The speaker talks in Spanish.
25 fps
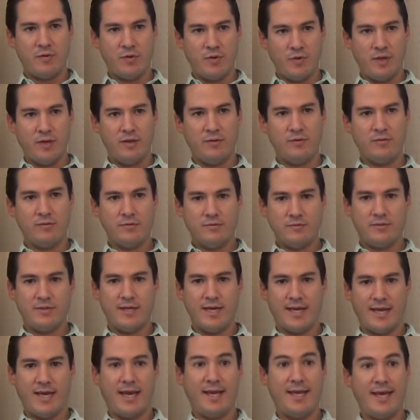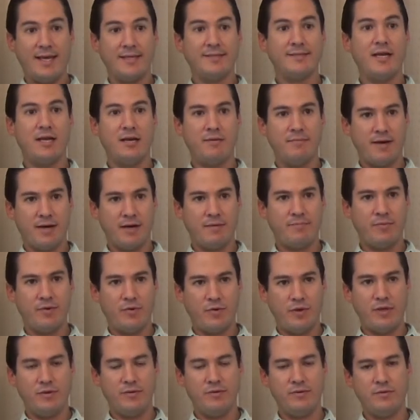mi oído, o sea, quería salvar mi
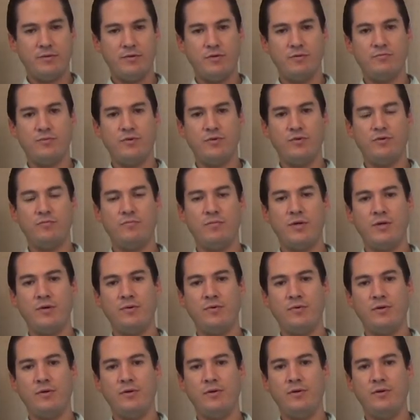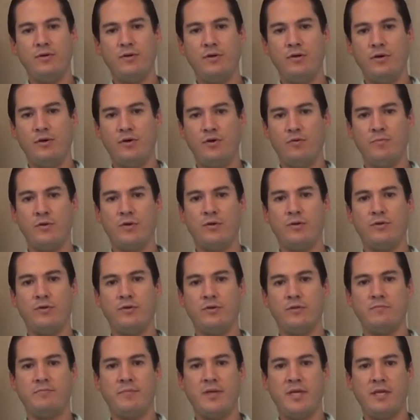oído como número uno, número
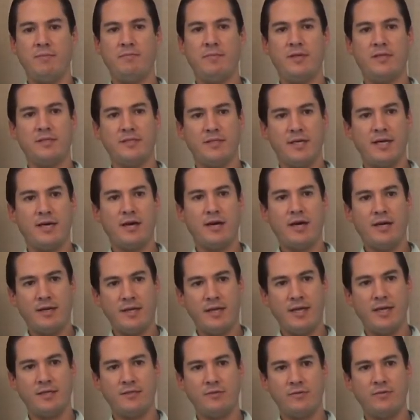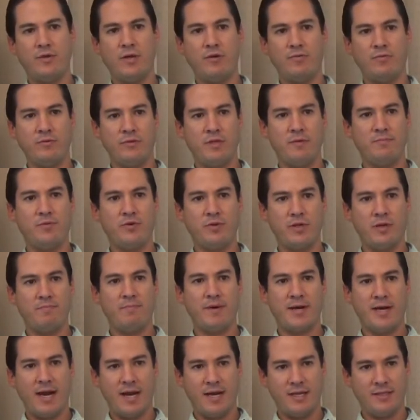dos, minimizar el riesgo de algún tipo de
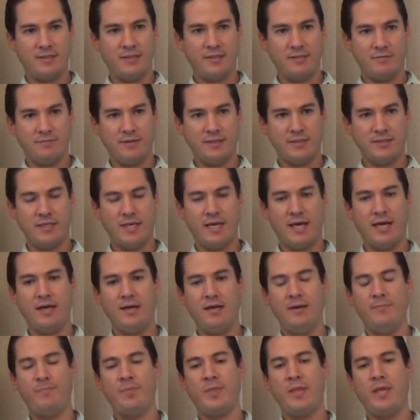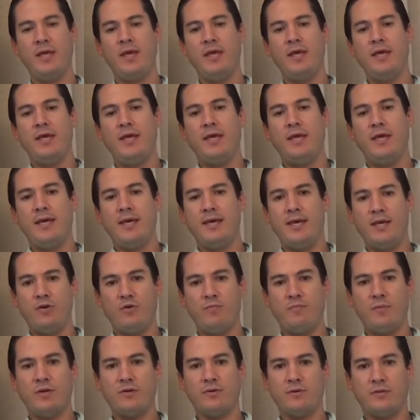parálisis facial y
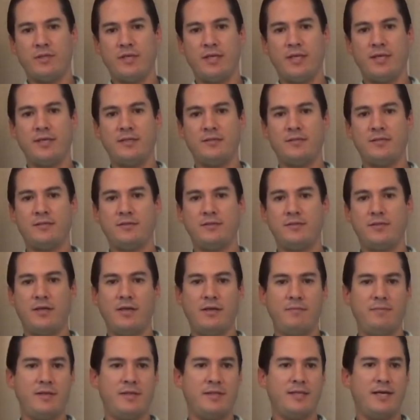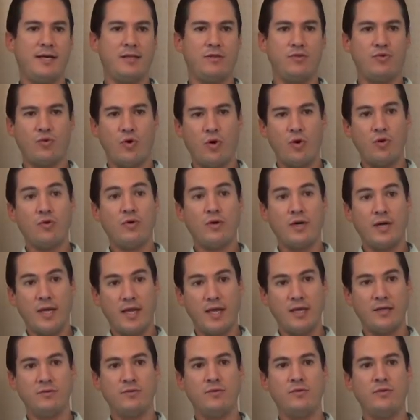número tres, evitar todo
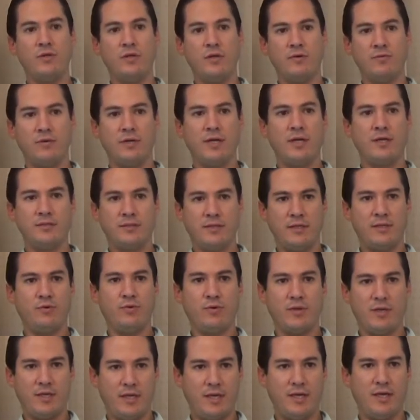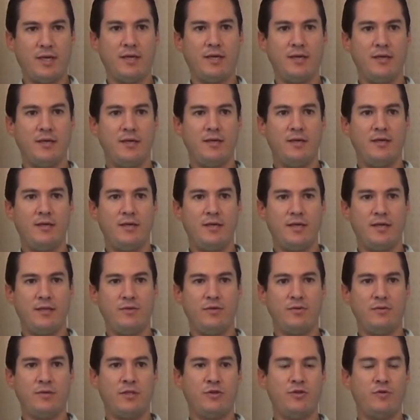riesgo de una cirugía en
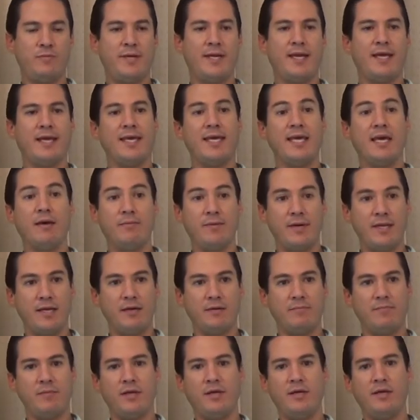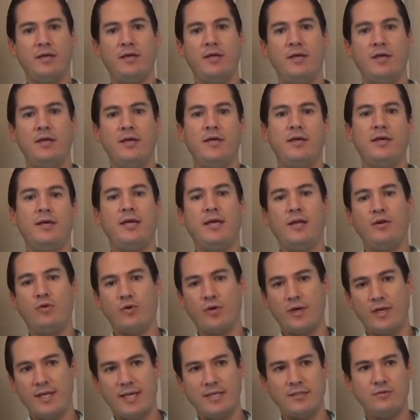donde tuvieran que abrirme y los
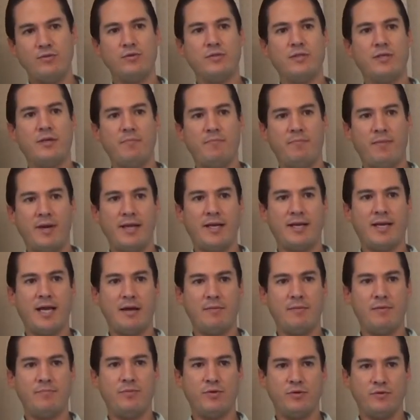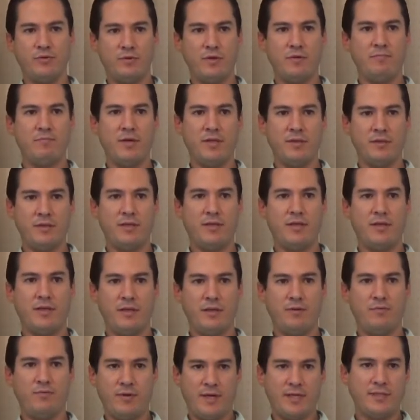riesgos que implicaba, pues obviamente,
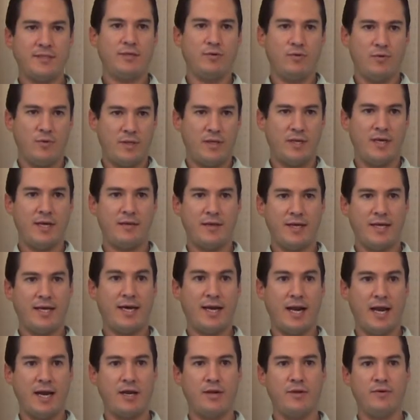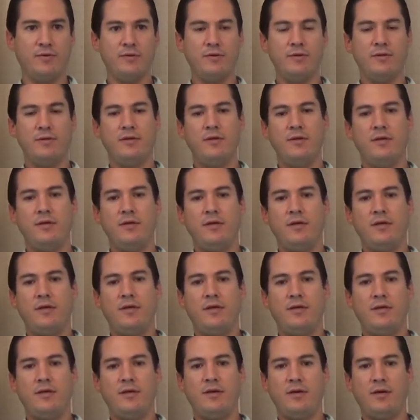una cirugía de cráneo,
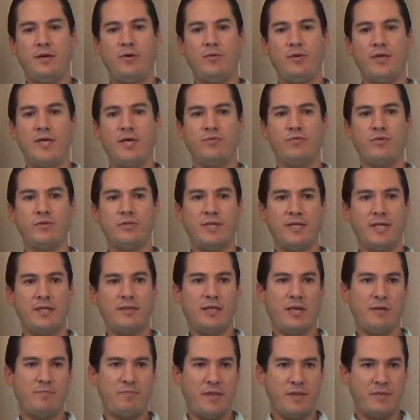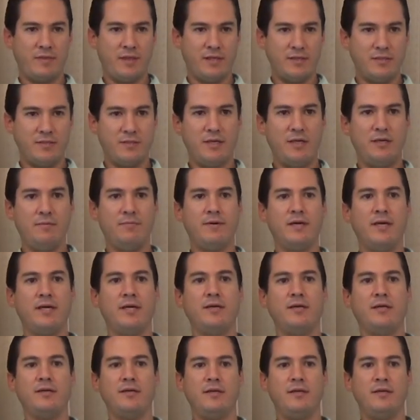incluyendo estar en terapia
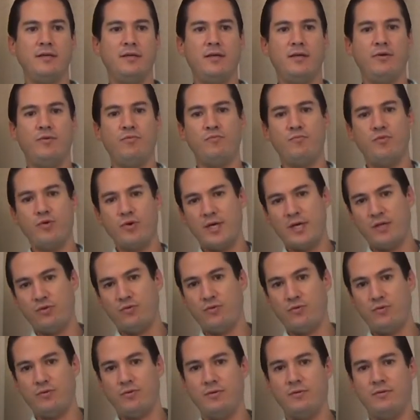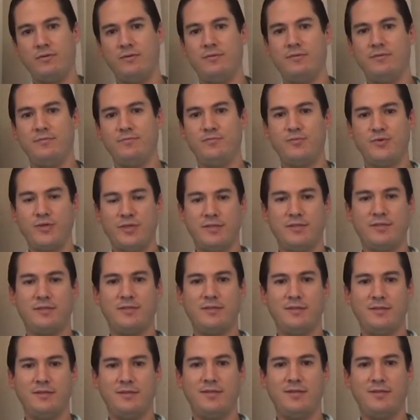intensiva, un poquito,
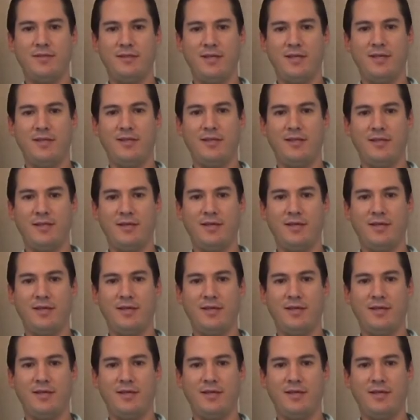pues, de